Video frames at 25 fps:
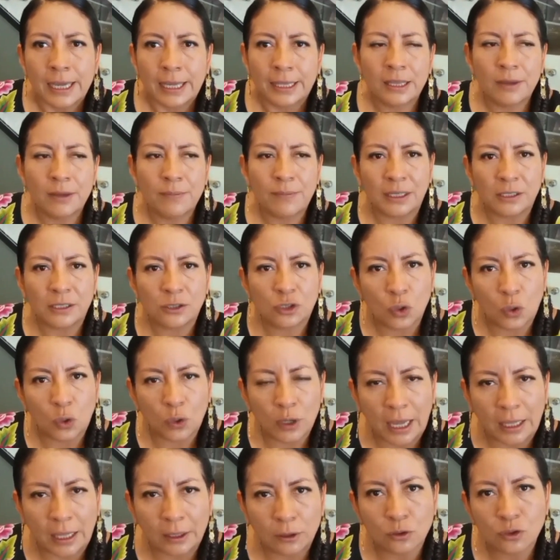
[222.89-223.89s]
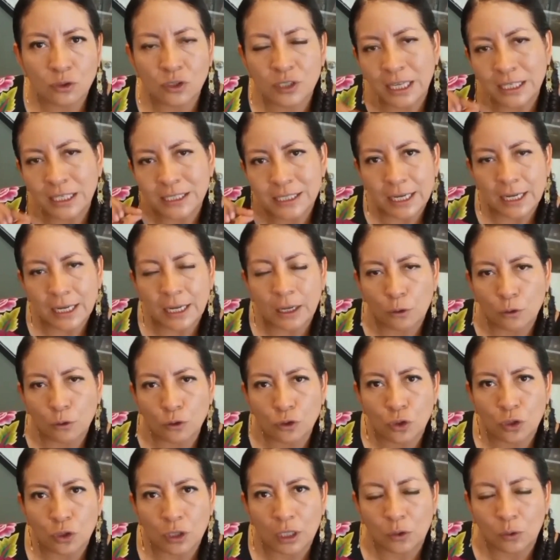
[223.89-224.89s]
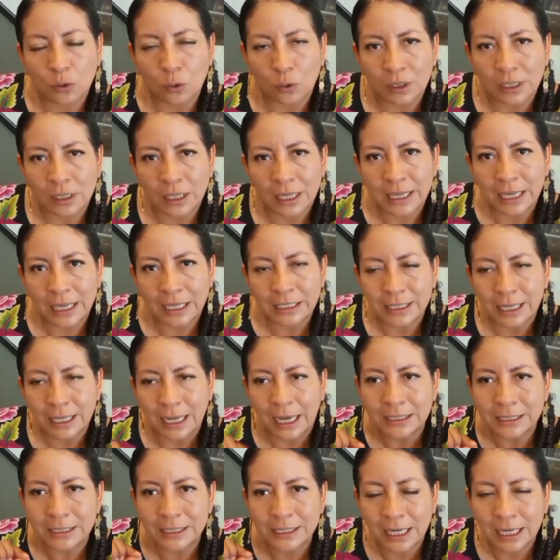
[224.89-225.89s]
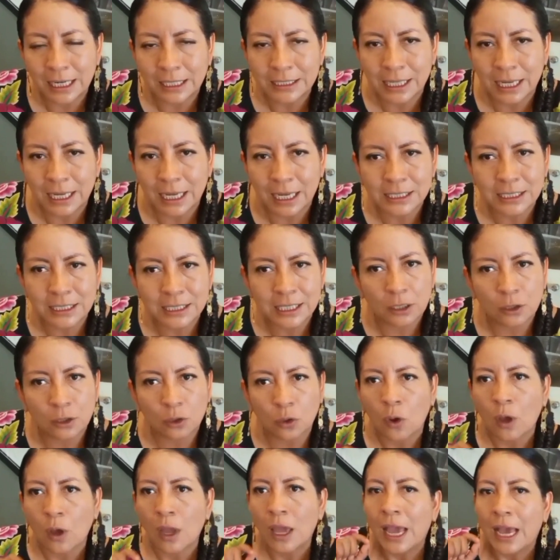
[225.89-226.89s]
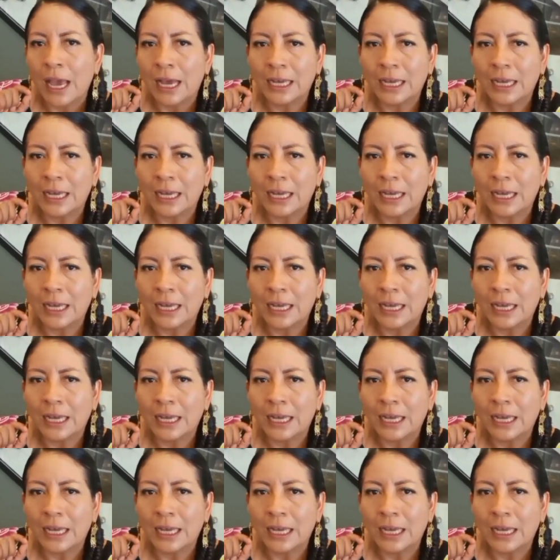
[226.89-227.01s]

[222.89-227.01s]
dimensionando si ese negocio de tortillas así le están haciendo,